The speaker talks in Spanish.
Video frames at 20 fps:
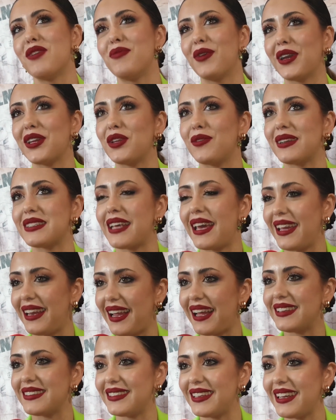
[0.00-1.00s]
un poquito más
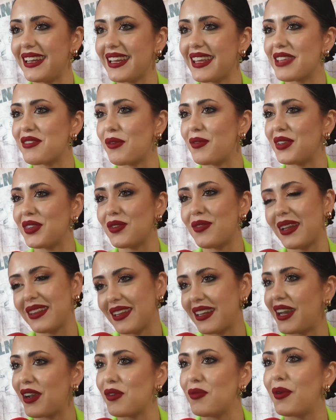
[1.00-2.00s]
adelante y de momento
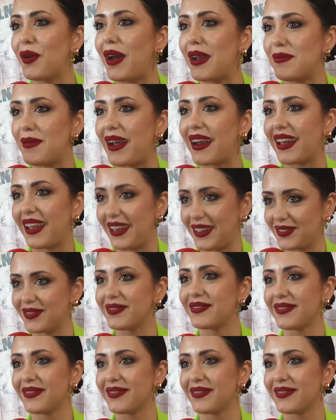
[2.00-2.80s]
mantenerlo un poco al margen.